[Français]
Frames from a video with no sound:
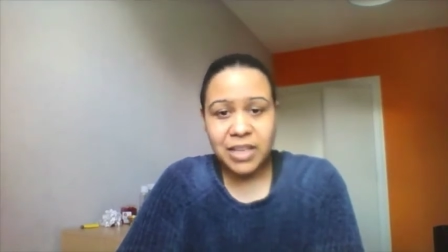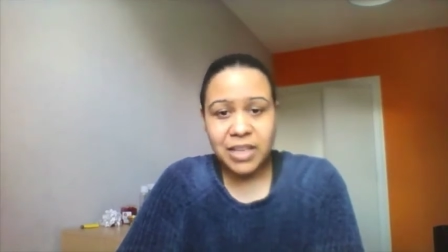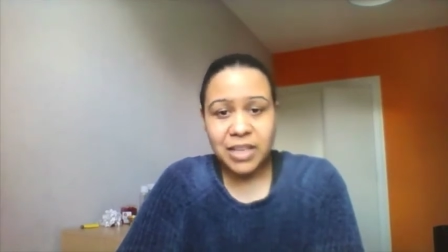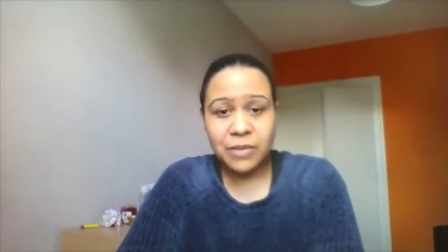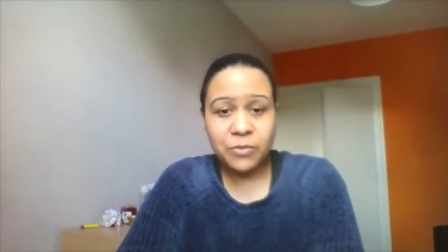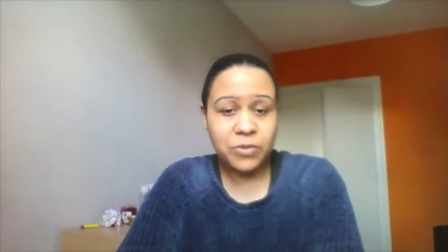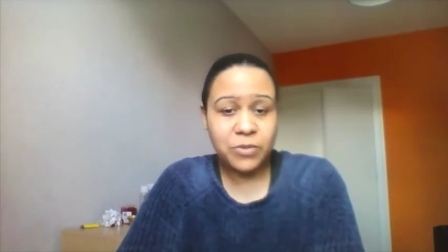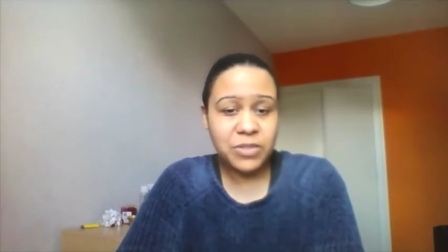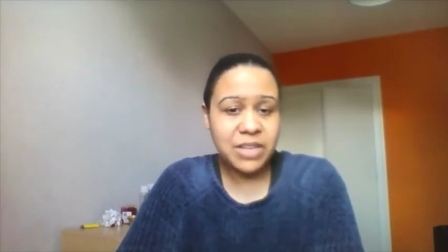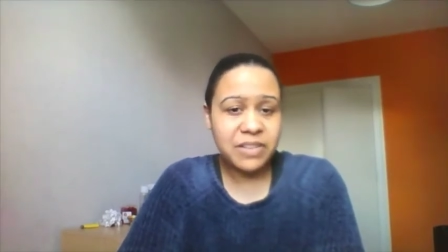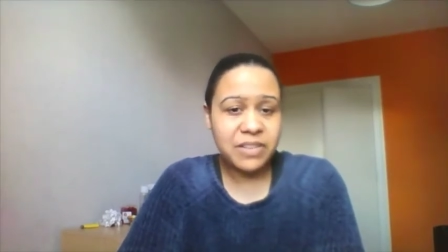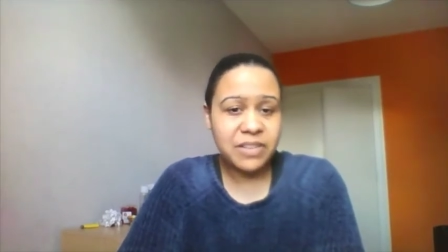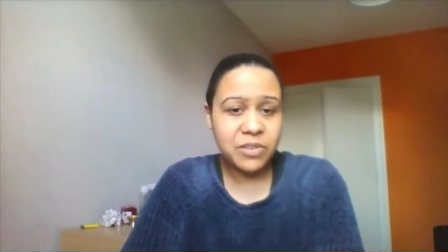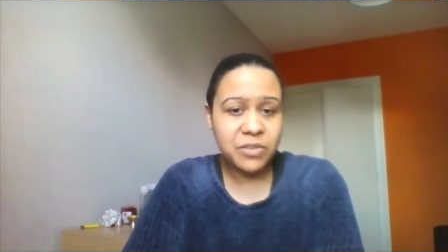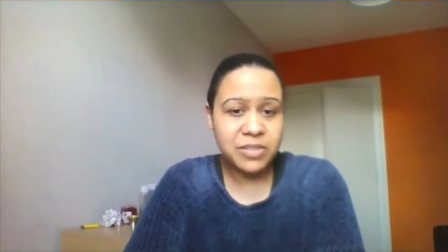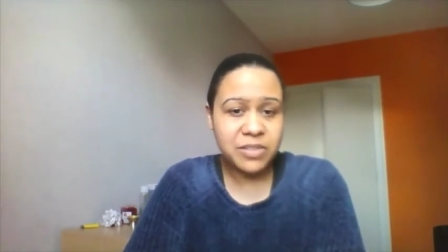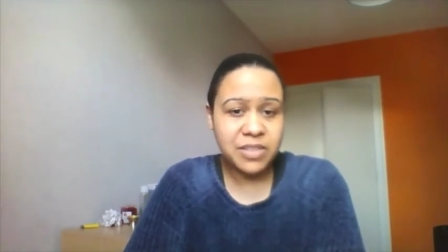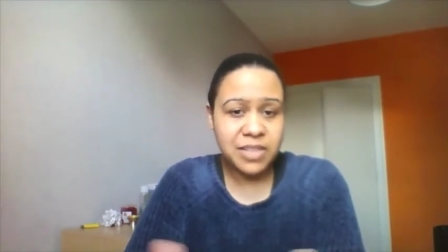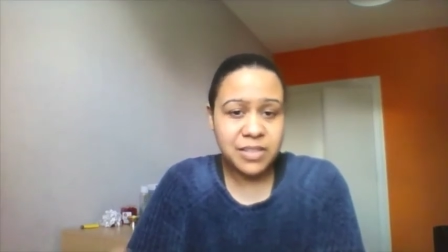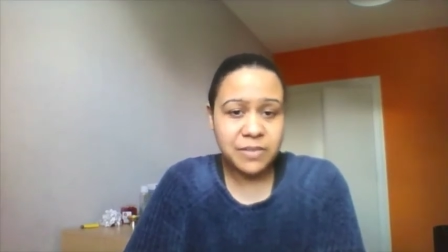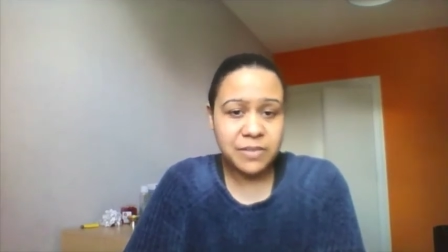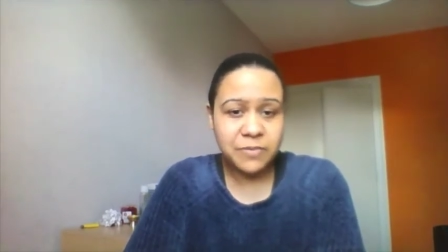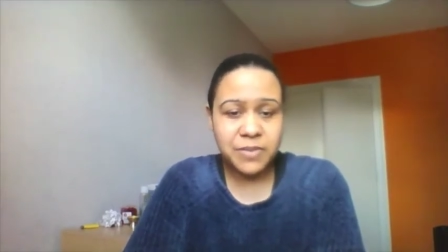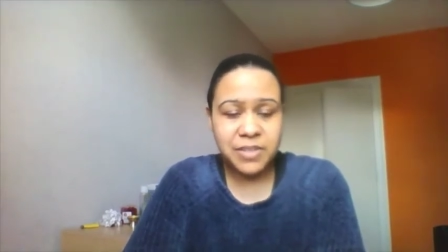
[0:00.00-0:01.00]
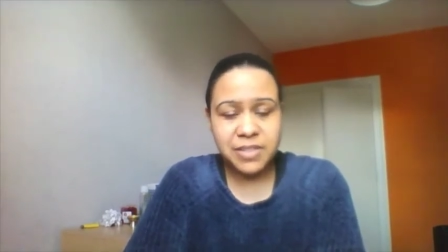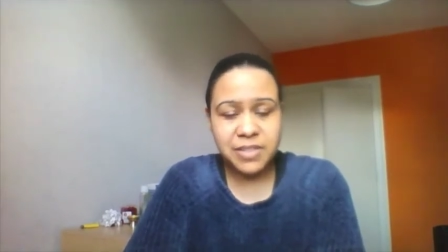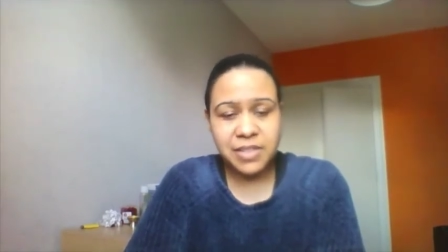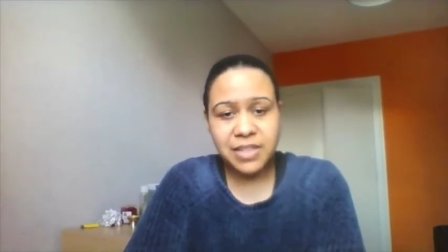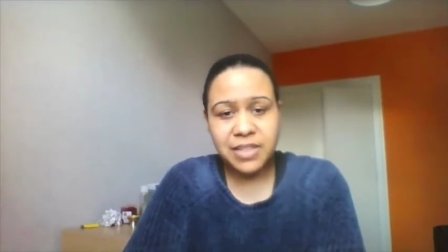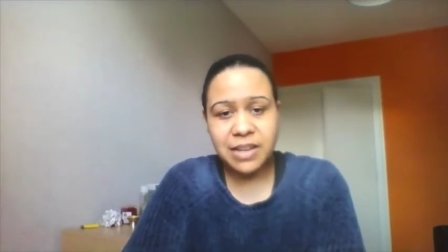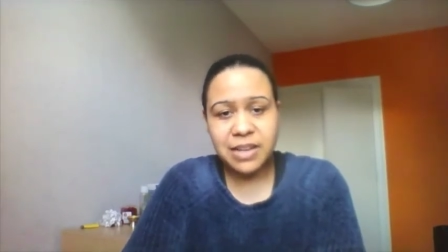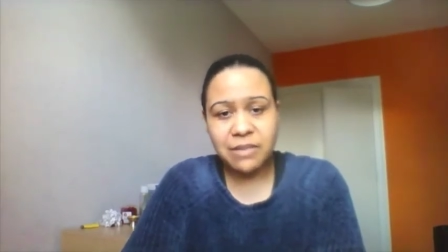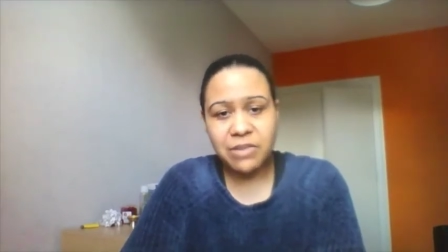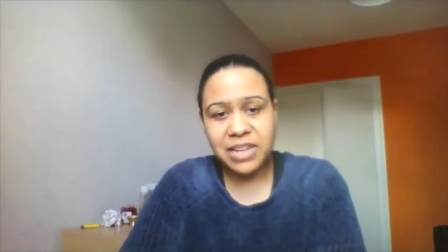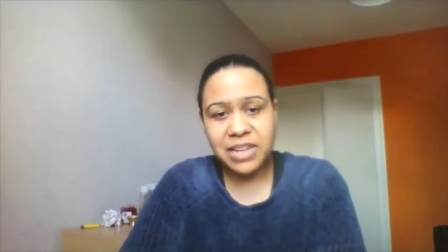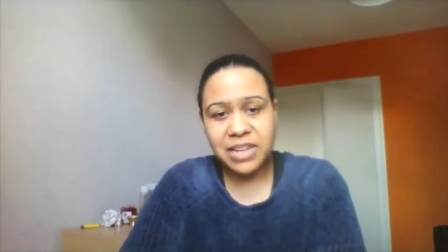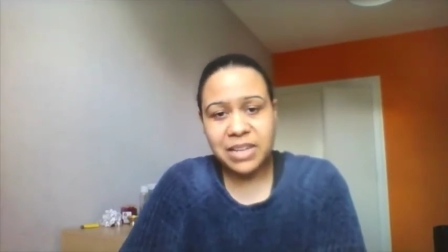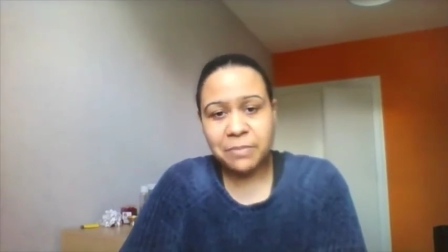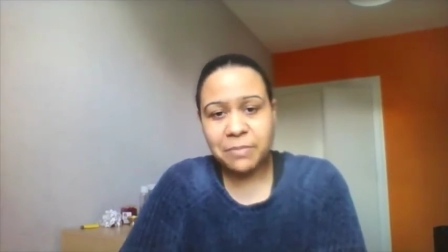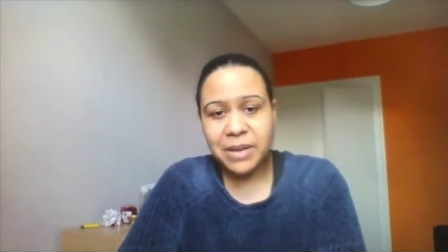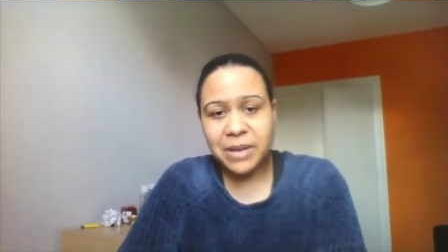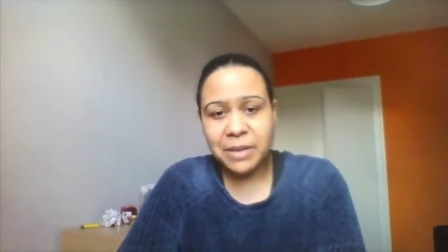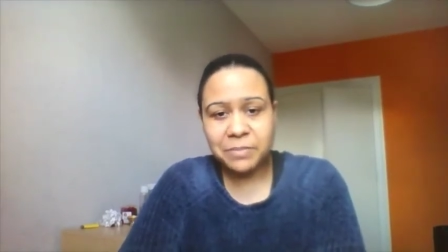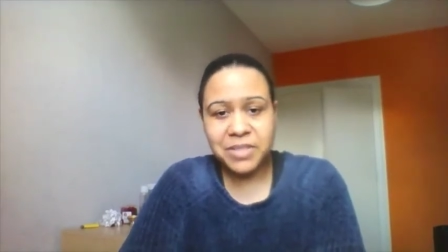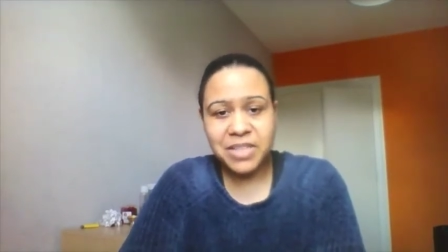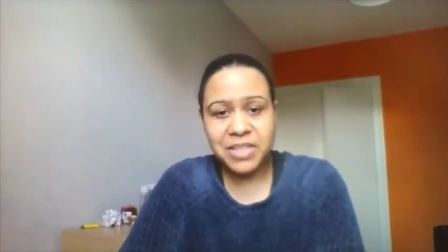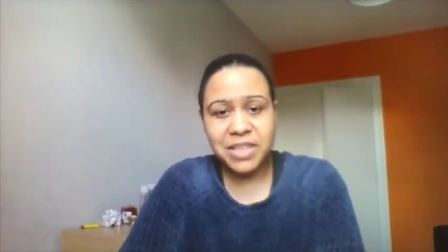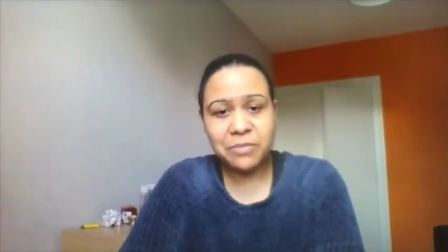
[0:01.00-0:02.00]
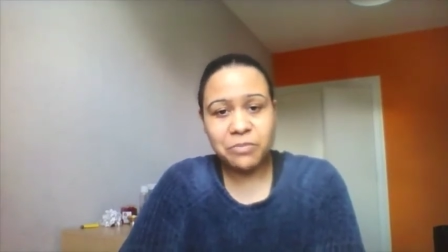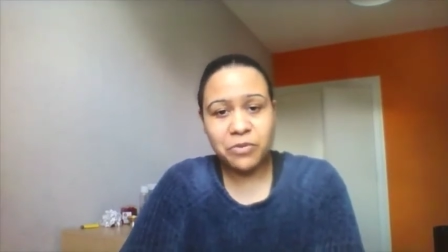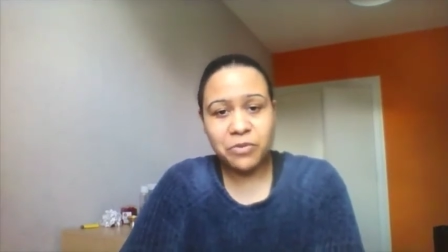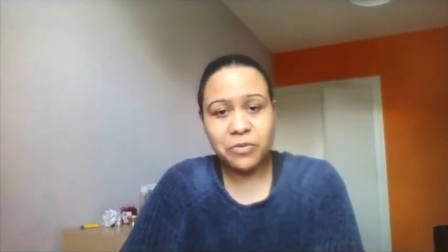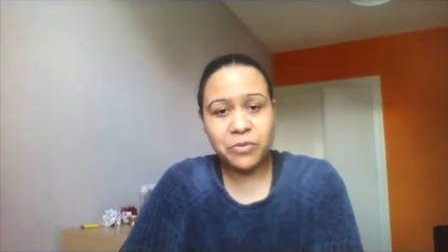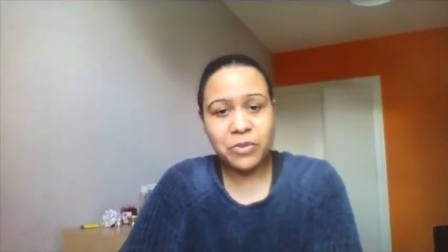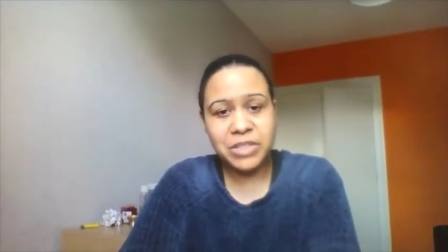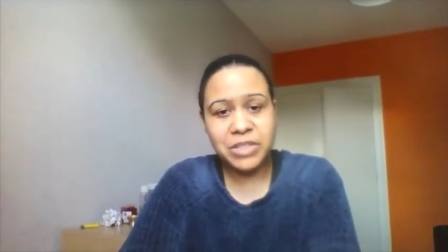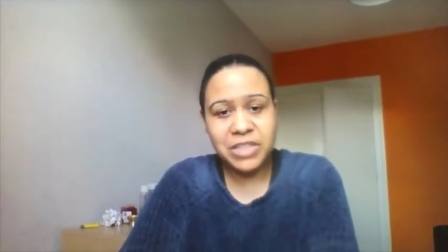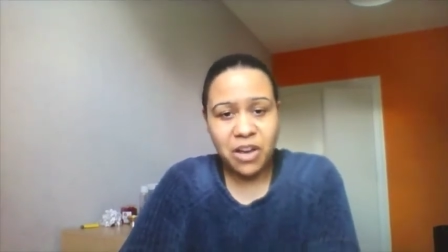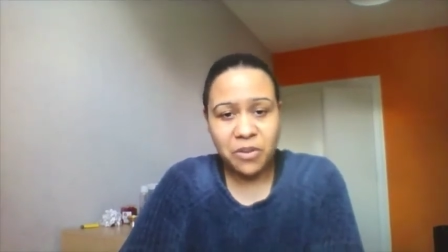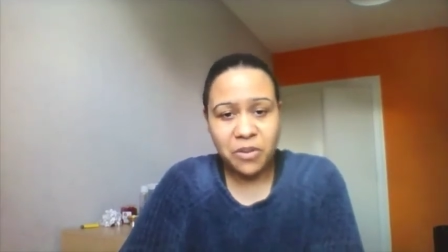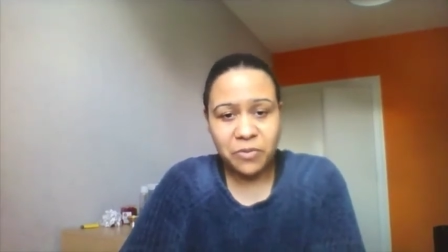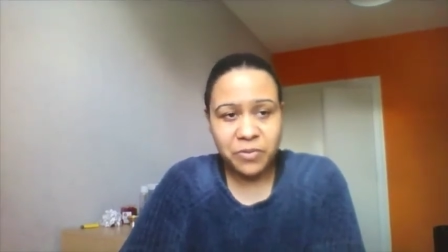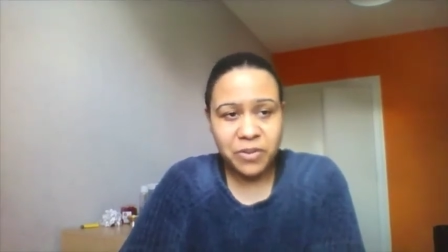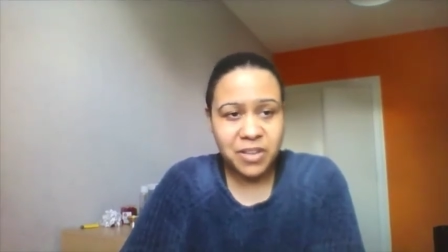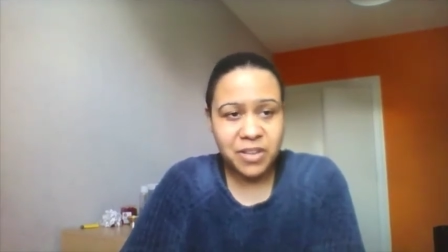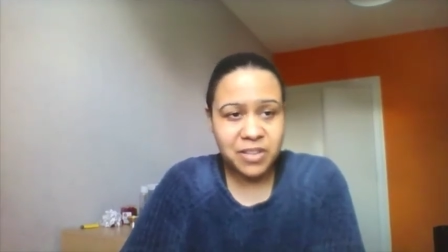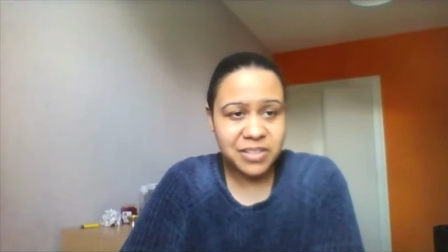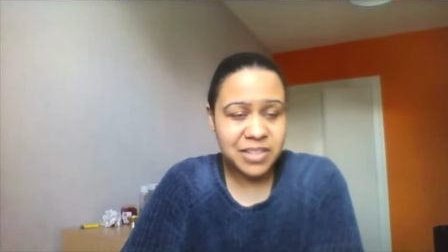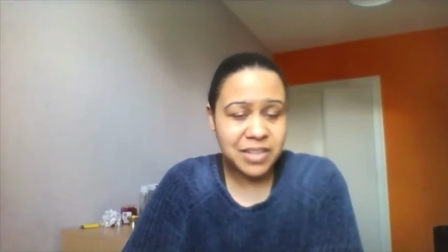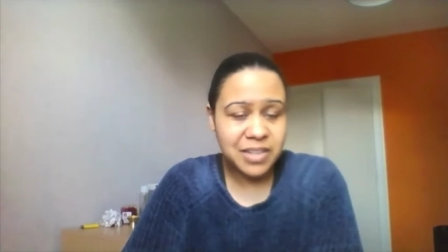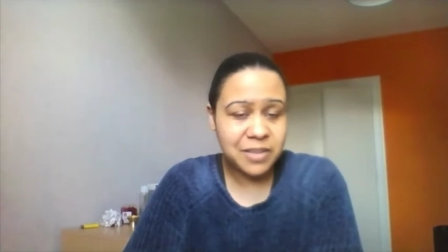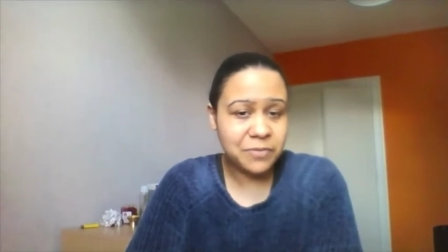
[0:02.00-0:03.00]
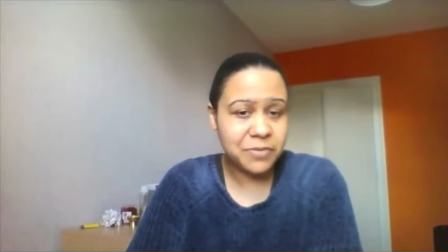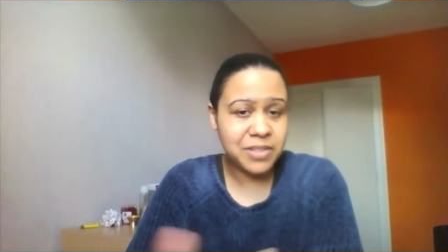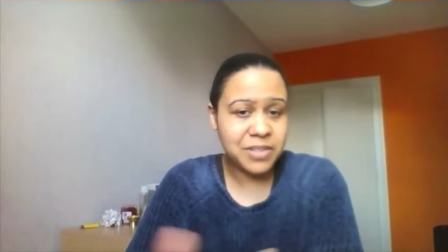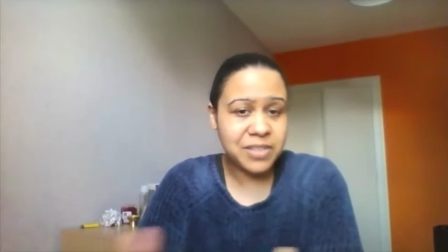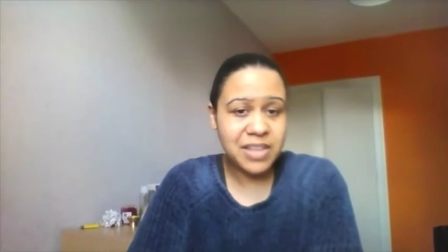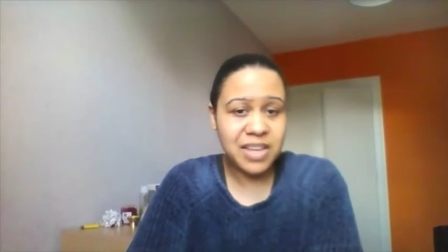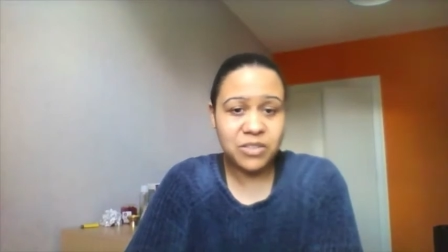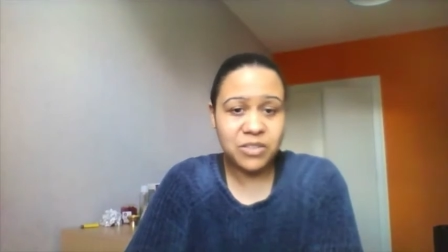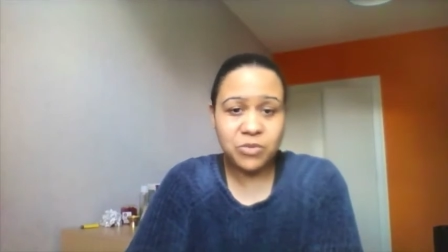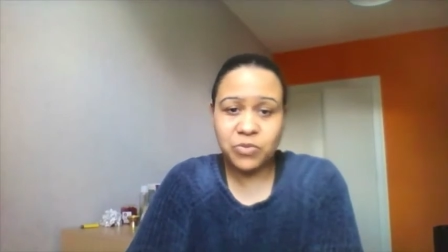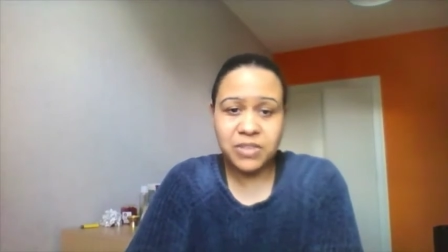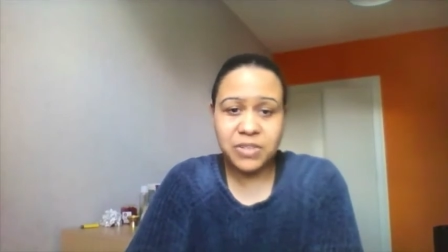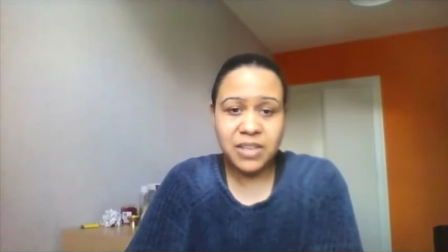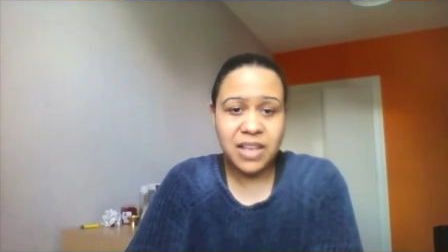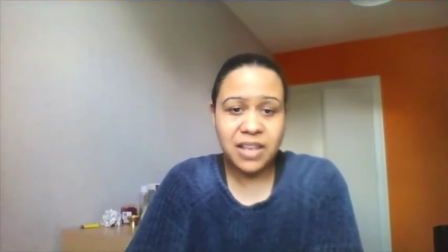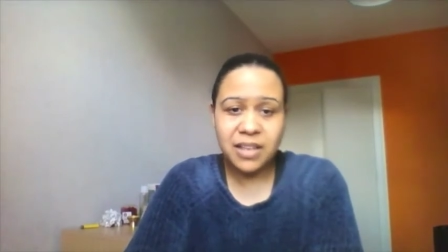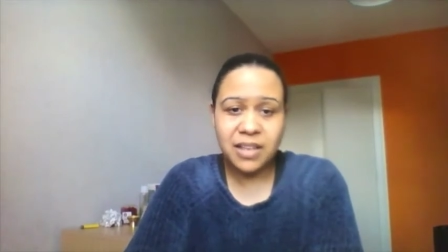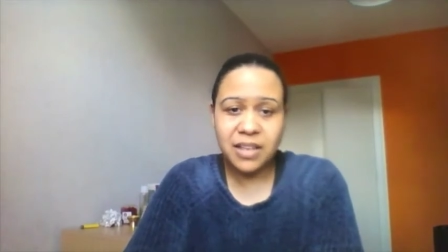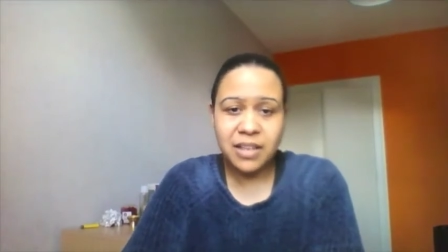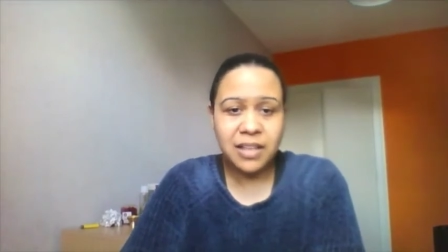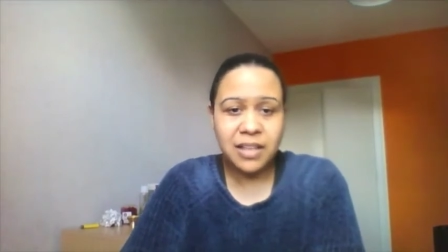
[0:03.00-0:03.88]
Et vous savez que c'est difficile d'avoir les papiers pour venir en France, les visas, tout ça.